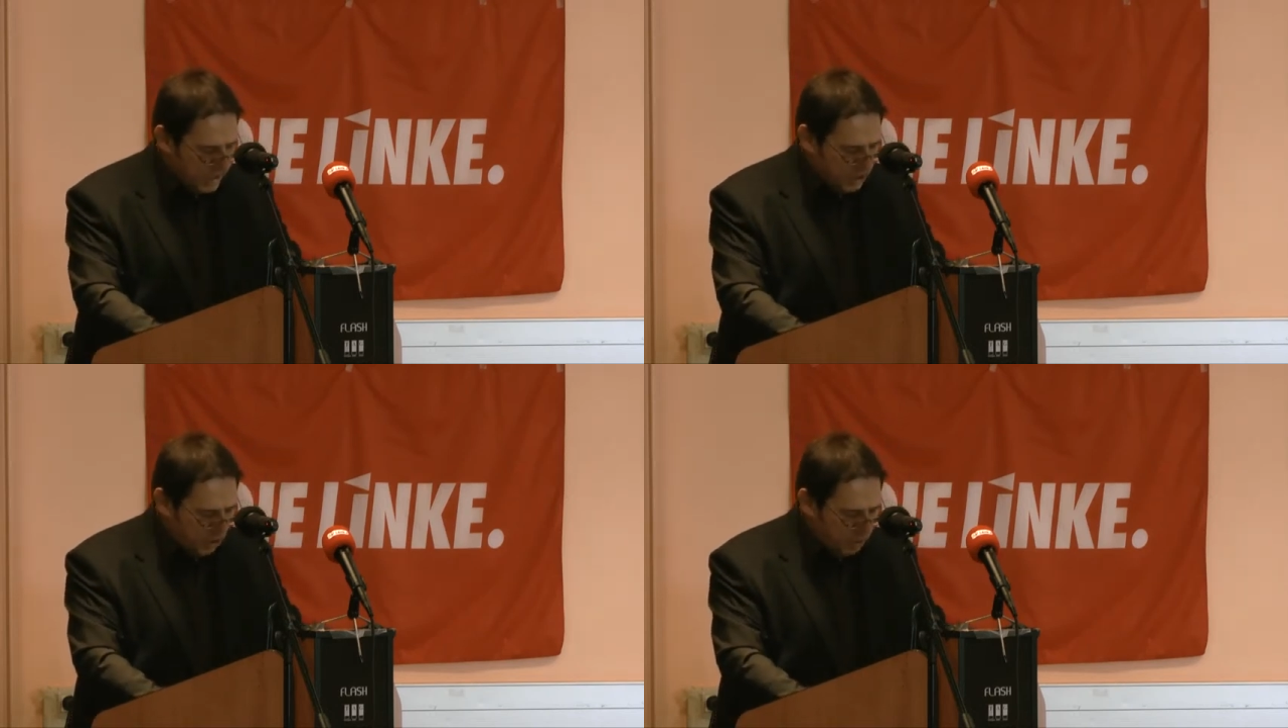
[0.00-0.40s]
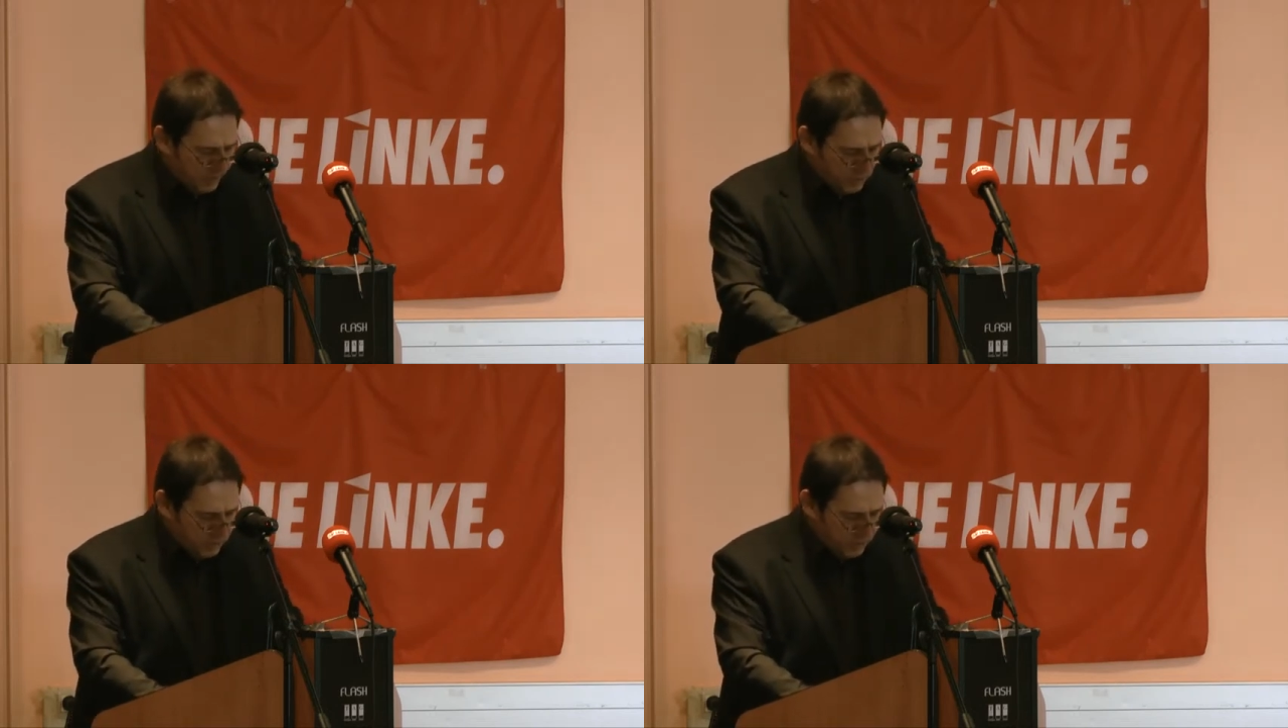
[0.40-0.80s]
J'ai
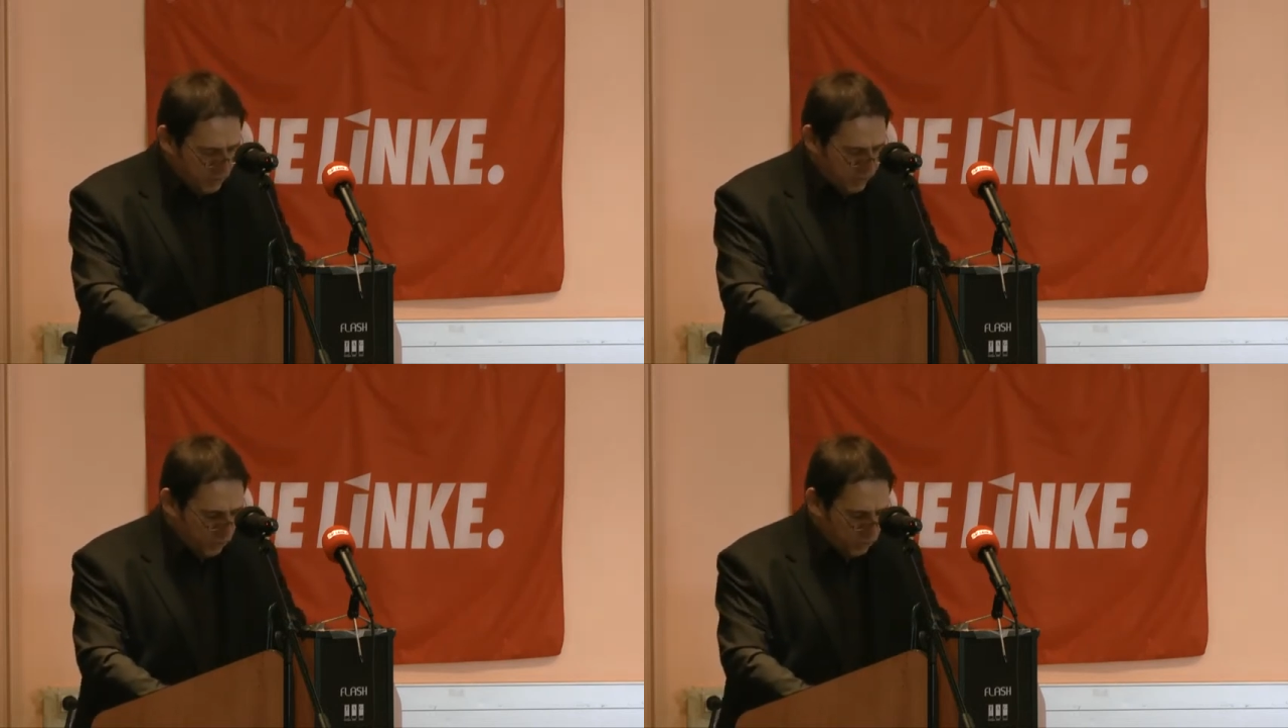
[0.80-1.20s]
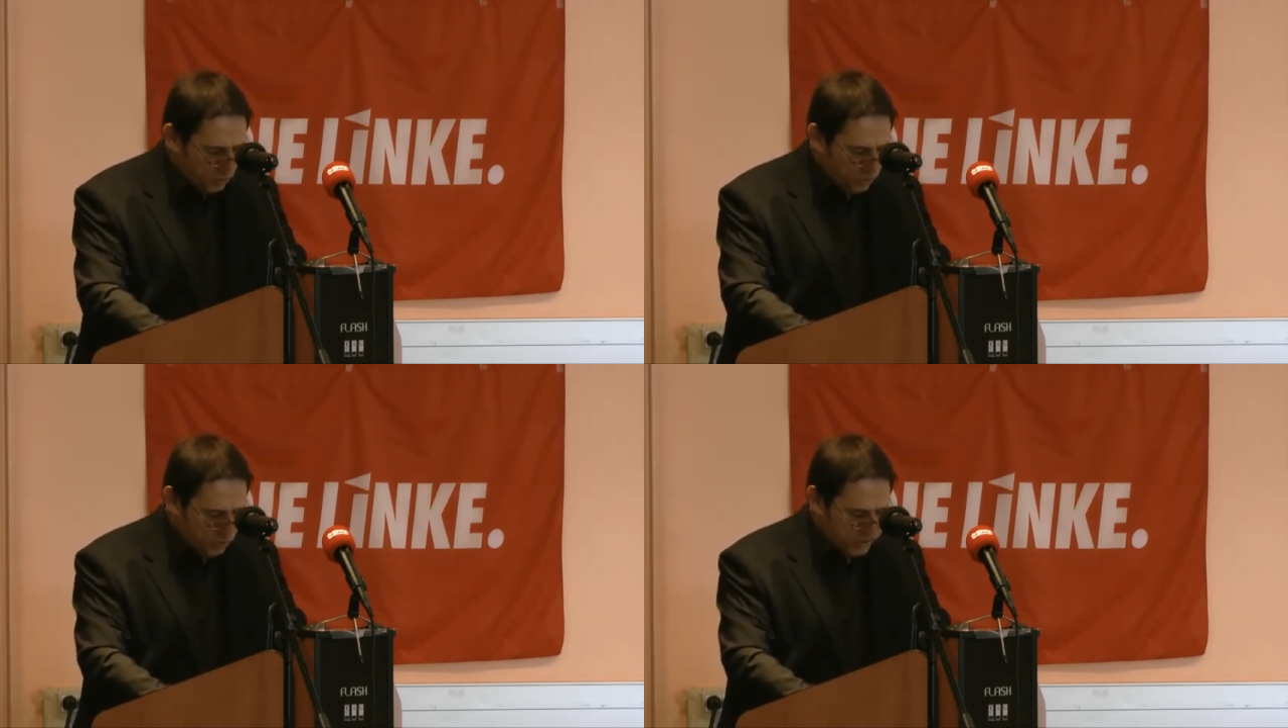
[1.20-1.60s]
représenté le front de
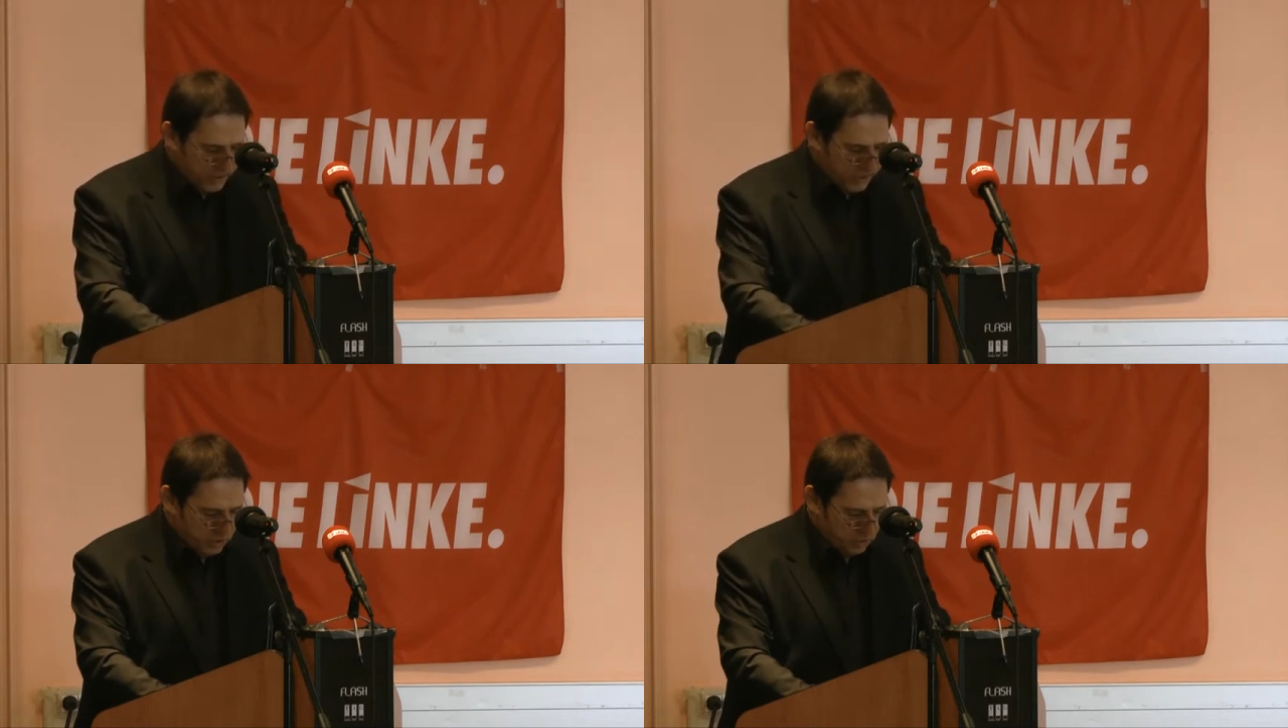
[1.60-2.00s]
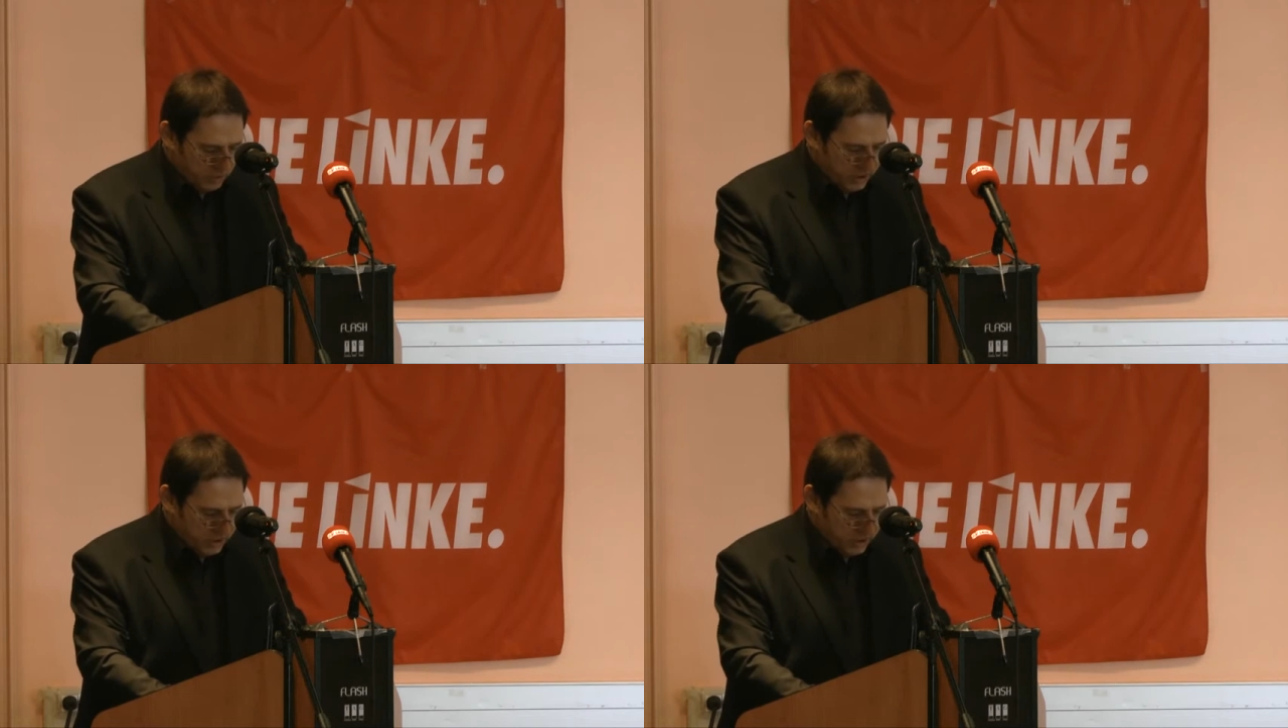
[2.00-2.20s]
gauche aux élections